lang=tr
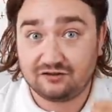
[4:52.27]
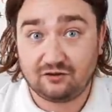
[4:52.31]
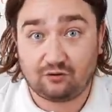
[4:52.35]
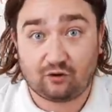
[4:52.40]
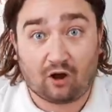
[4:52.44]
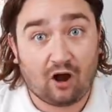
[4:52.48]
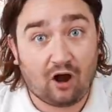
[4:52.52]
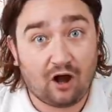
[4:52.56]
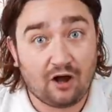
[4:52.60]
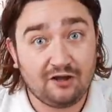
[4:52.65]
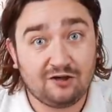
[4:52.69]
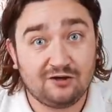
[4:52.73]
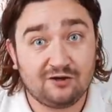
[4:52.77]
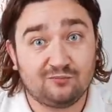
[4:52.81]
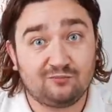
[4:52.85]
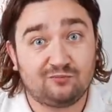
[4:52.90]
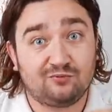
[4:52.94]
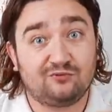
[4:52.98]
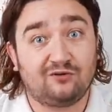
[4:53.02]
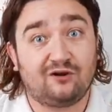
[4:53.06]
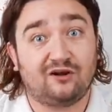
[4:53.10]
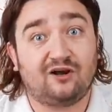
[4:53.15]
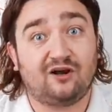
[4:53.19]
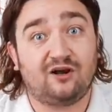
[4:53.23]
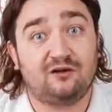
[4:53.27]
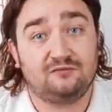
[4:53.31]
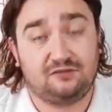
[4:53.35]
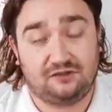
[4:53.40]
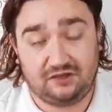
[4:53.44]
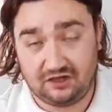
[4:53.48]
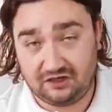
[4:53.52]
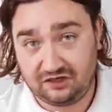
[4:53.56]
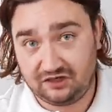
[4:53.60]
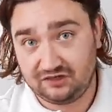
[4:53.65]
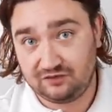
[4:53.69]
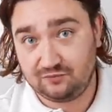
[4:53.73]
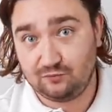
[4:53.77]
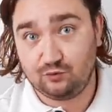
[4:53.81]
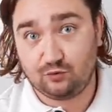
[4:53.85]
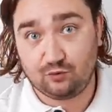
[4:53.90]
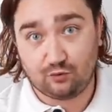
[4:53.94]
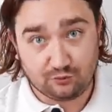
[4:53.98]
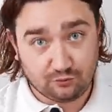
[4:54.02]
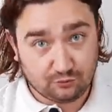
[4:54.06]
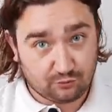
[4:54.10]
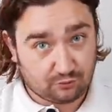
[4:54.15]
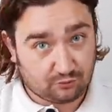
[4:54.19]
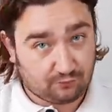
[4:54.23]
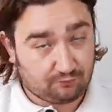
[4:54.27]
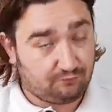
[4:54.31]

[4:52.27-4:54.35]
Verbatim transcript: hayır bu rakam 8 milyon euro.